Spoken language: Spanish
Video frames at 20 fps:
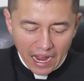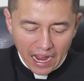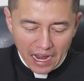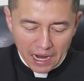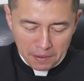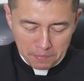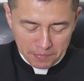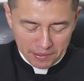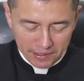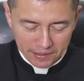
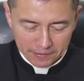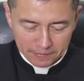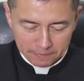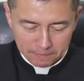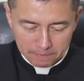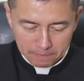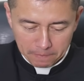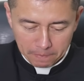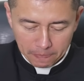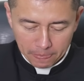Amén.
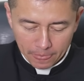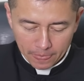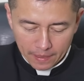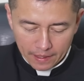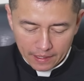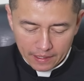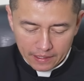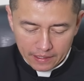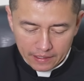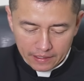
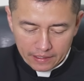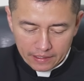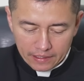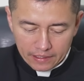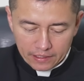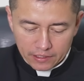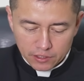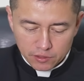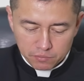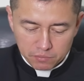
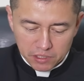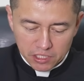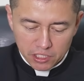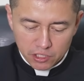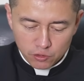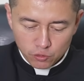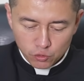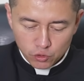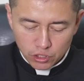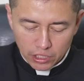
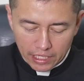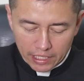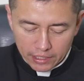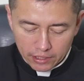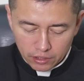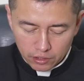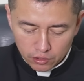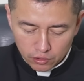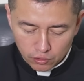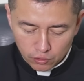Espíritu
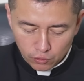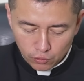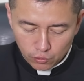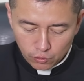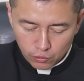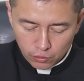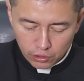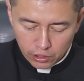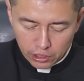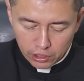
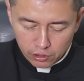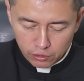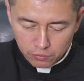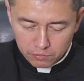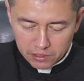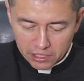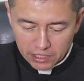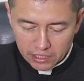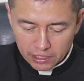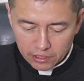Santo,
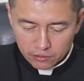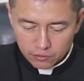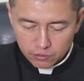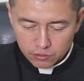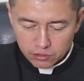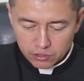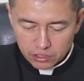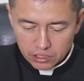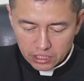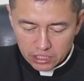
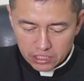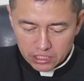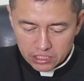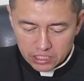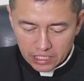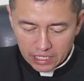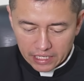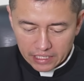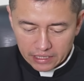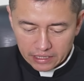ilumínanos y
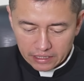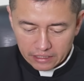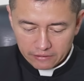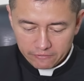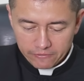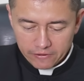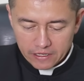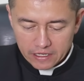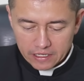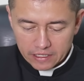
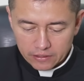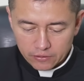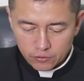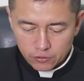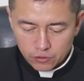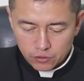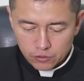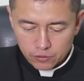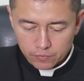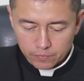
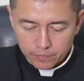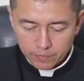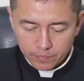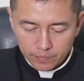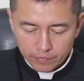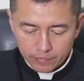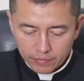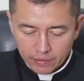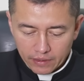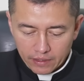santifícanos.
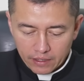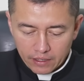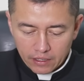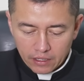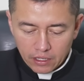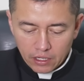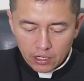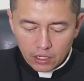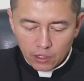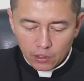
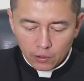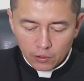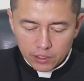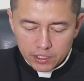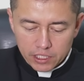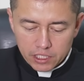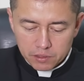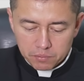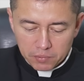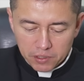Oh
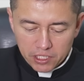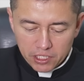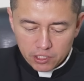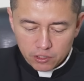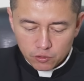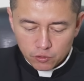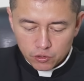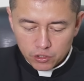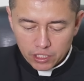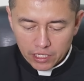
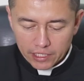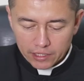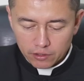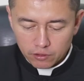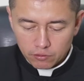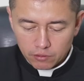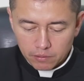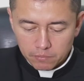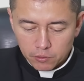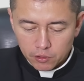Espíritu
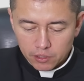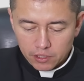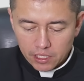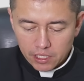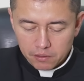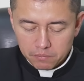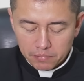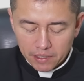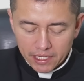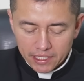Santo, amor
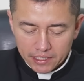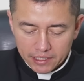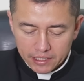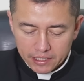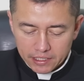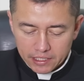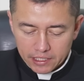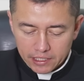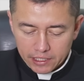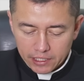del Padre
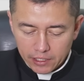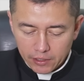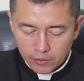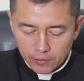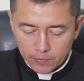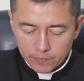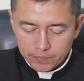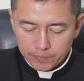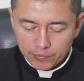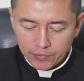y del
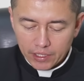Hijo,